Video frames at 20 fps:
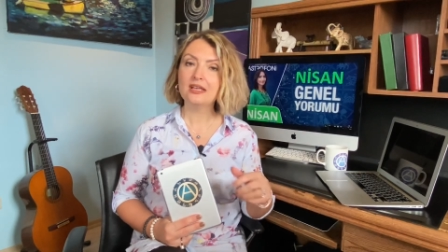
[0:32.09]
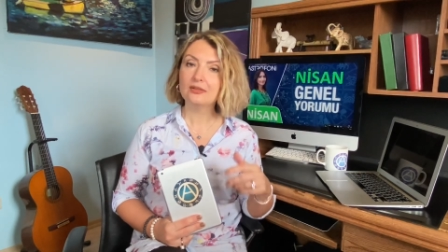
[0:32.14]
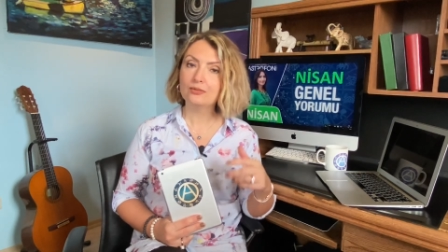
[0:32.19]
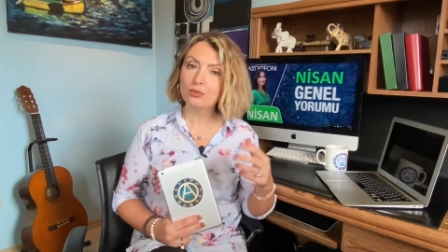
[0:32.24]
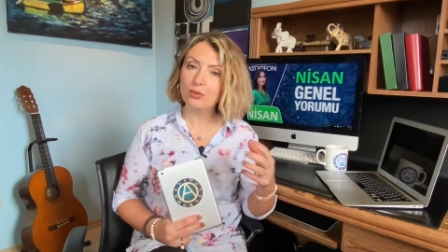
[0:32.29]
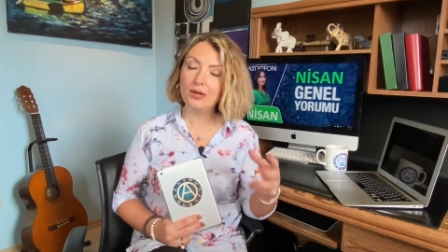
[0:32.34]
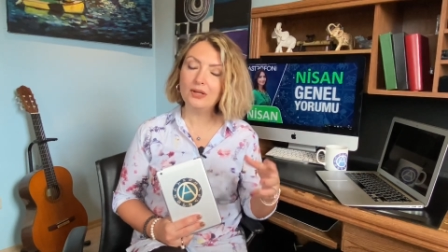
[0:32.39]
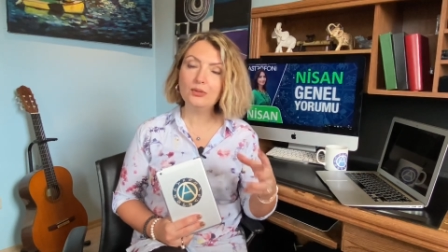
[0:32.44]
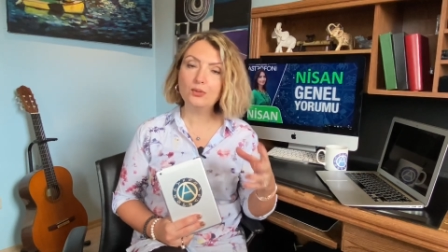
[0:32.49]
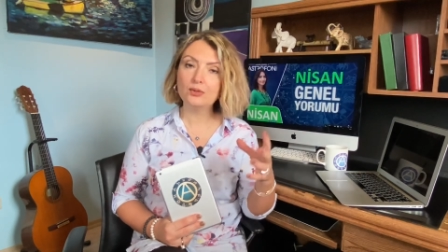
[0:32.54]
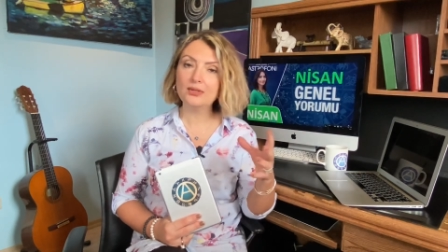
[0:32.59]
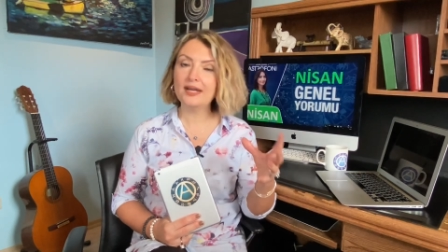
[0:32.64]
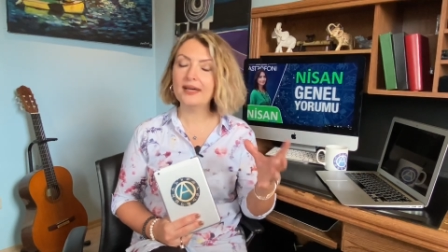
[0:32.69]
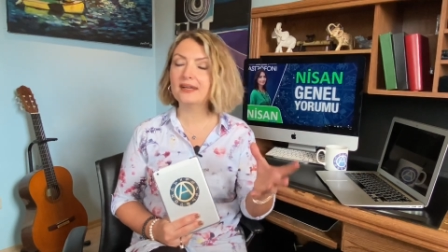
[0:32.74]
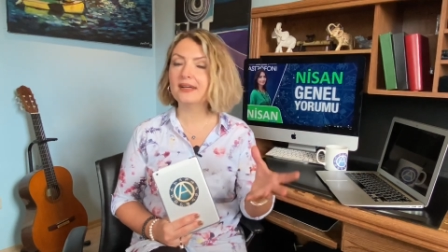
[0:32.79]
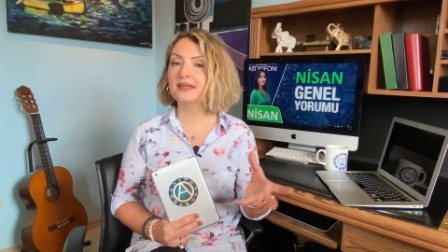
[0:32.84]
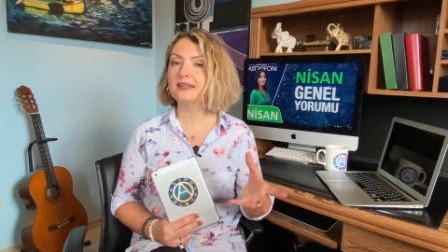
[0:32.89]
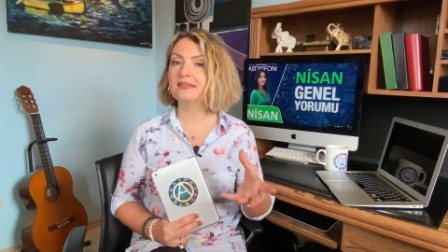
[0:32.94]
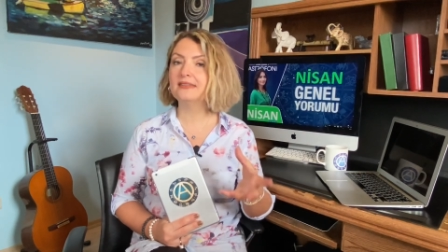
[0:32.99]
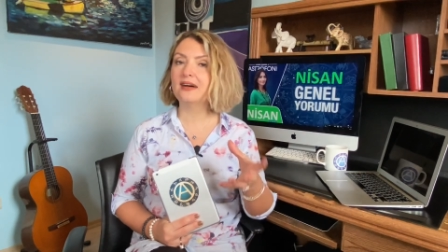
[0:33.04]
Doğal
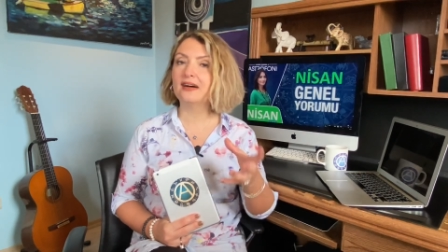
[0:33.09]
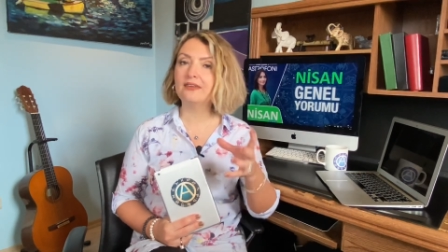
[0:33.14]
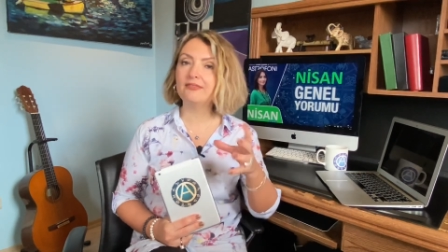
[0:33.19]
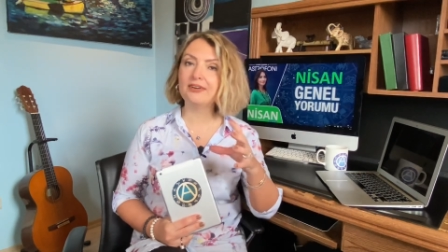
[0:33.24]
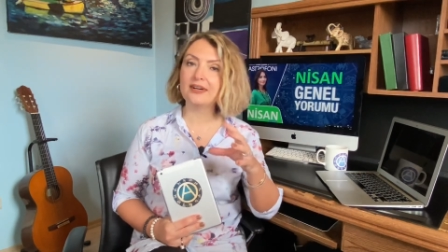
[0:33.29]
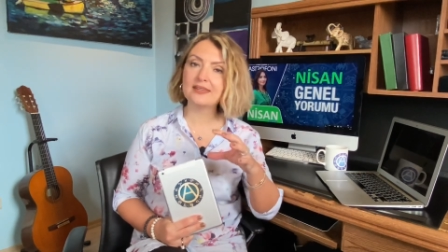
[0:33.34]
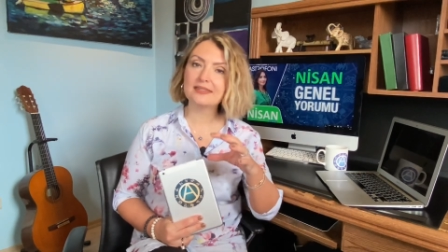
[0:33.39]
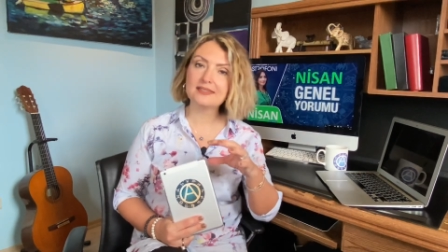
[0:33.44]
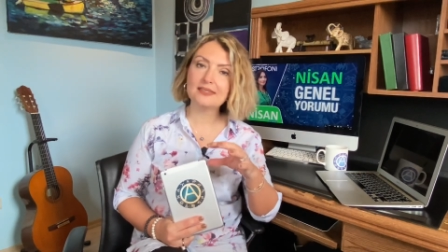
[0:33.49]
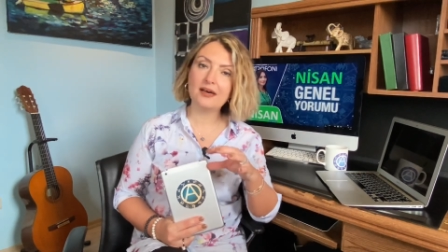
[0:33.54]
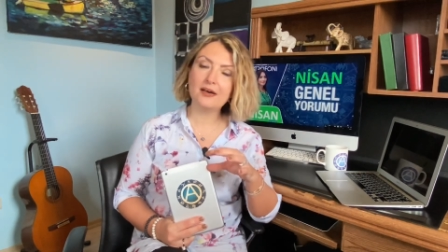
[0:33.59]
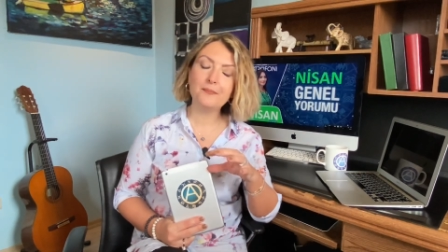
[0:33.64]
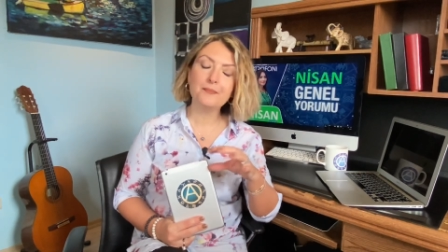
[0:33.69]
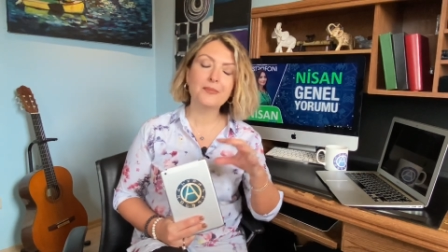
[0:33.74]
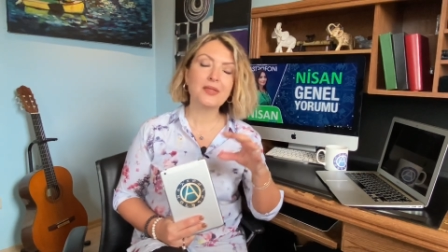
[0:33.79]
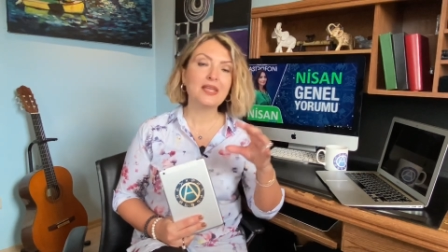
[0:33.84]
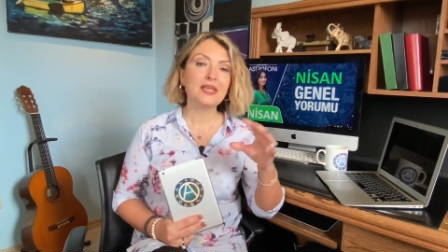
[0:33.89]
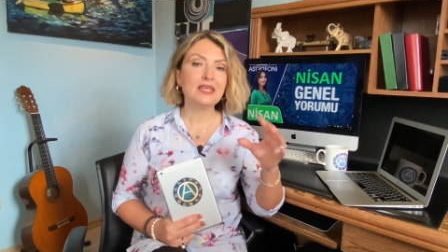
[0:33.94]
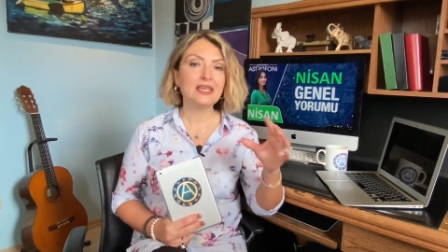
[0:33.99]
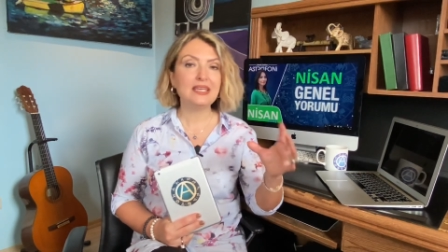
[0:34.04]
olarak hani daha fazla
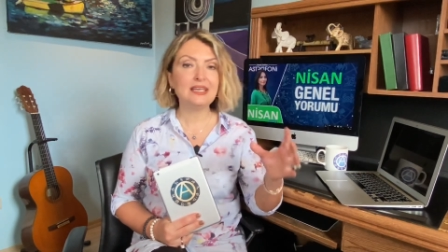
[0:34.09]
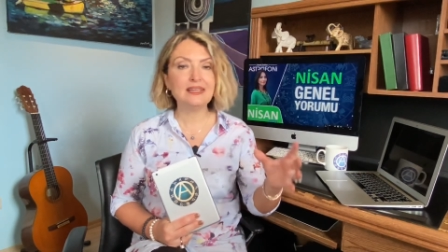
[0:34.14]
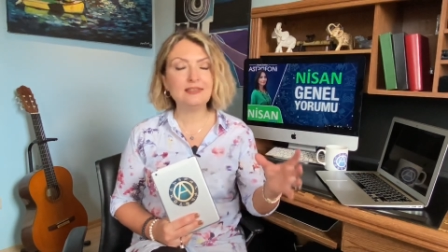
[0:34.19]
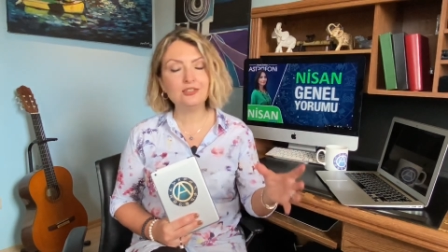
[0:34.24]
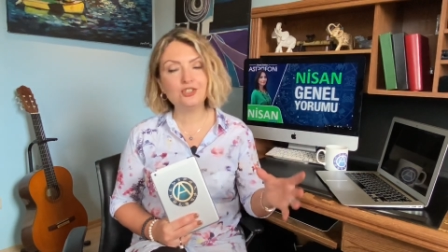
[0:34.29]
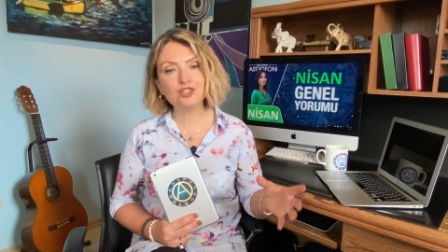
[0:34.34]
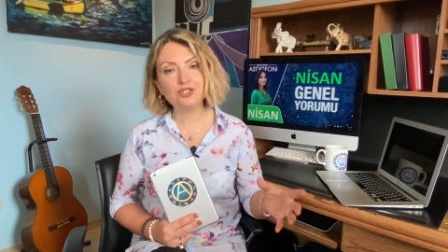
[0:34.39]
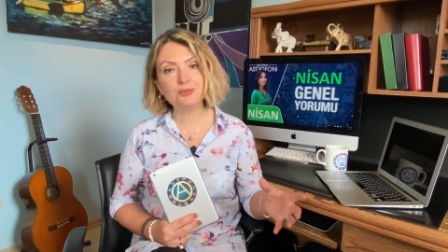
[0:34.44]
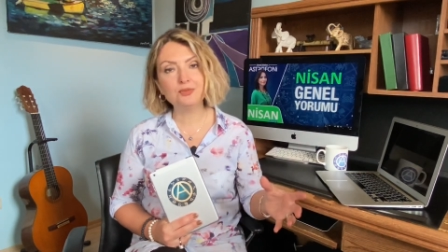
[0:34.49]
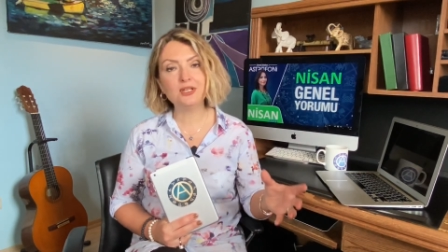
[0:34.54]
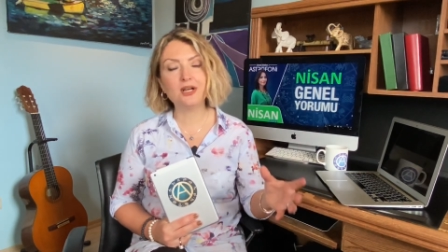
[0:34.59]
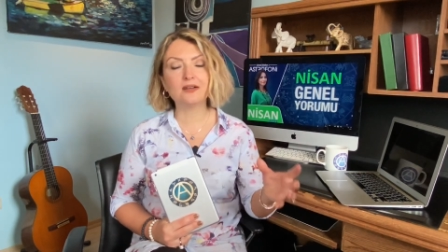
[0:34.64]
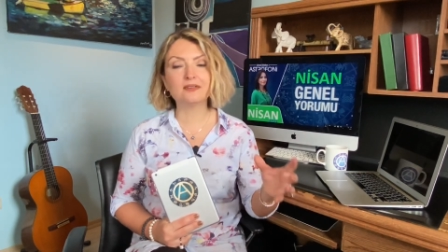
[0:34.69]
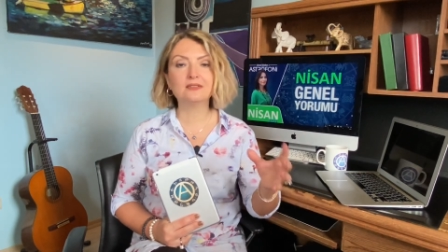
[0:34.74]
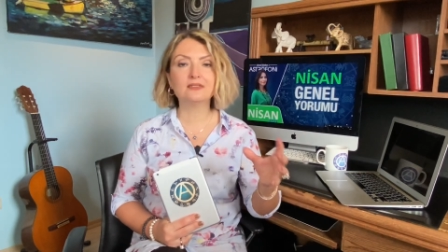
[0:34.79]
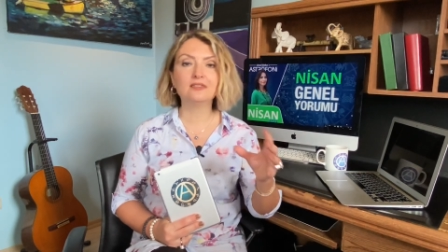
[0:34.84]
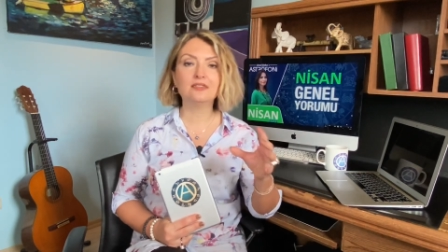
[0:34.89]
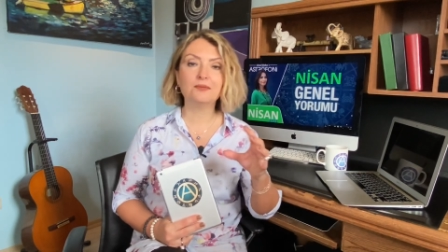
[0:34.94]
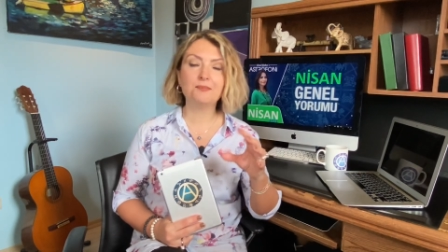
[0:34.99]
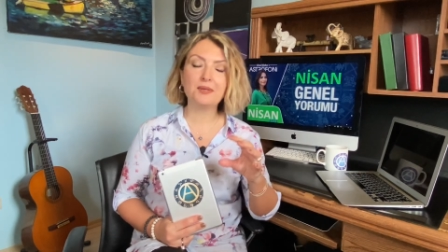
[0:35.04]
iletişimin
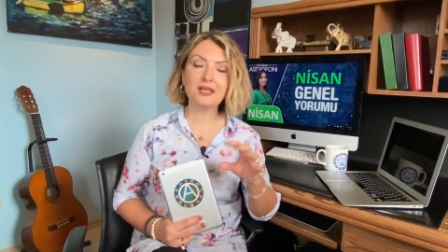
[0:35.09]
arttığı,